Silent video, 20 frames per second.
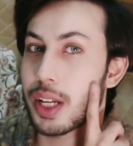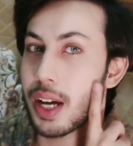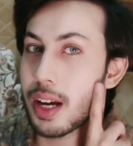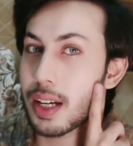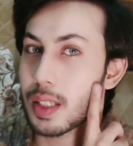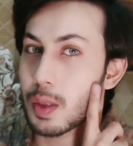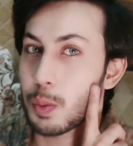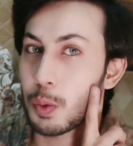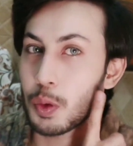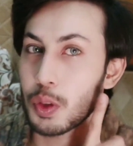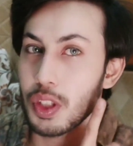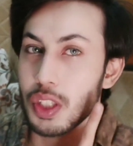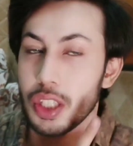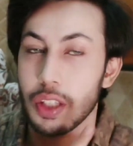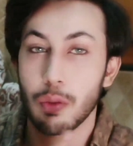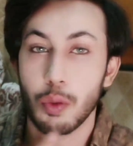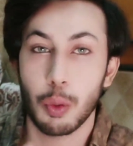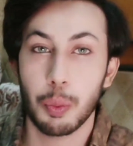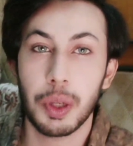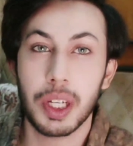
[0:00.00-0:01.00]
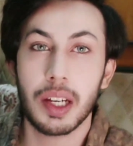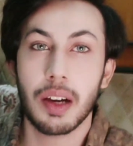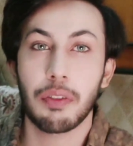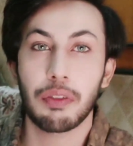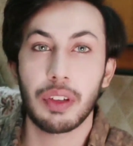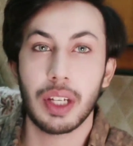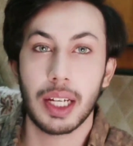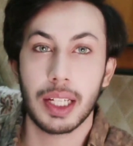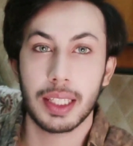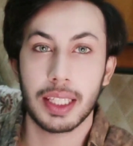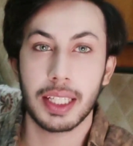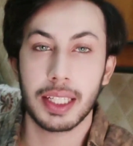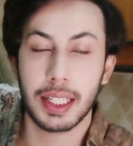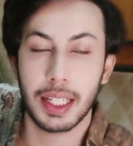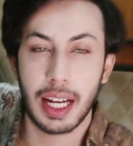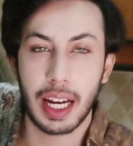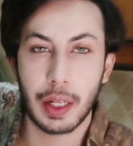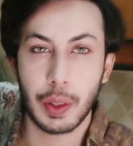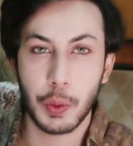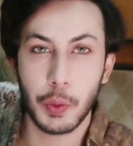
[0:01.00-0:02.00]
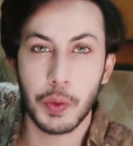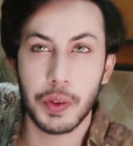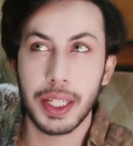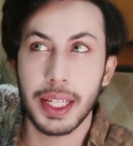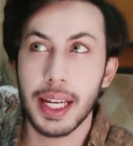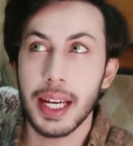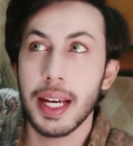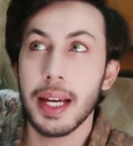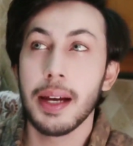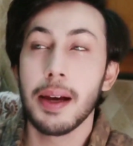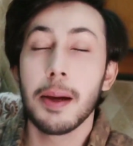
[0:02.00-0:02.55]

डार्क स्पॉट्स थे वो भी काफ़ी हद तक लाइट हुए हैं